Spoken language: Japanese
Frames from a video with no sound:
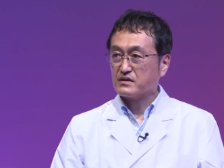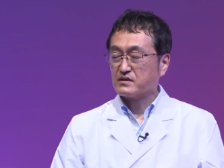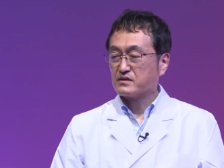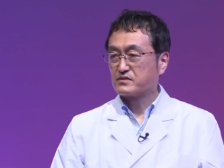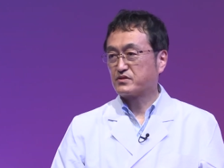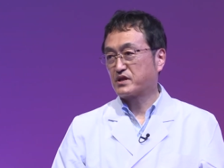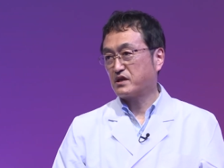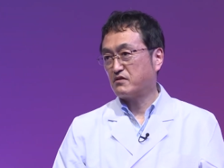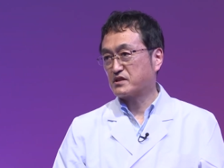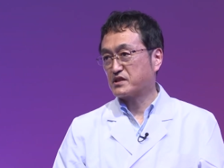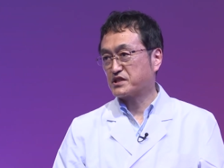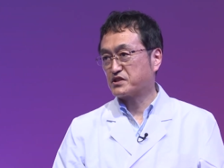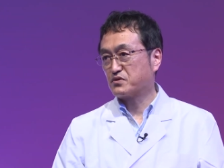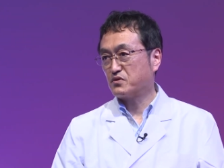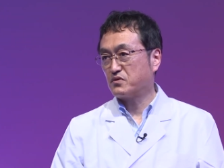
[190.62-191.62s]
それが
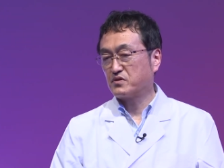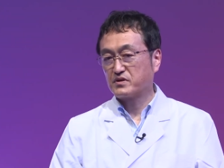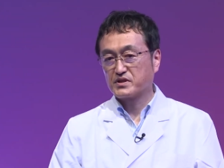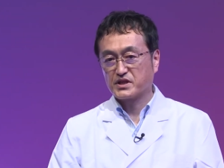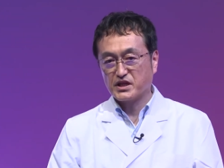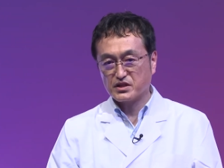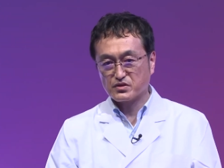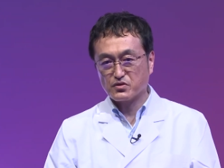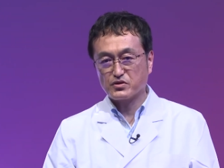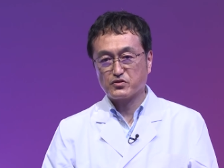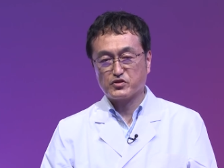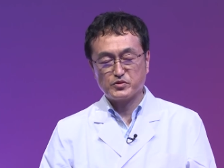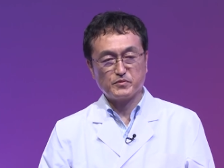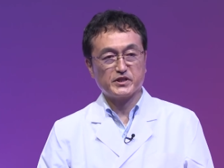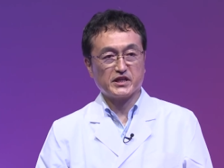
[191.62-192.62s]
私の原動
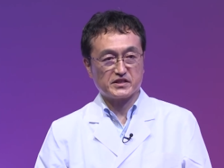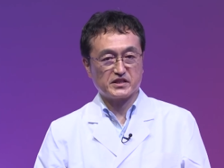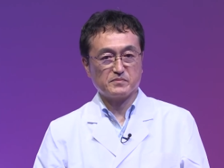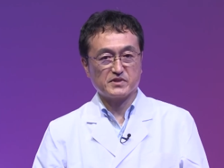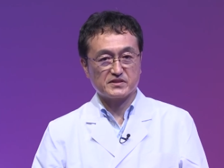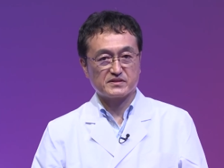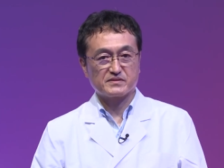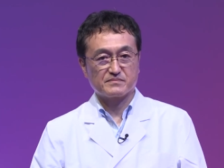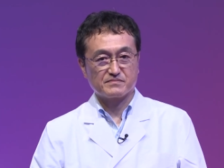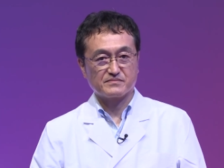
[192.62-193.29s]
力にもなっています。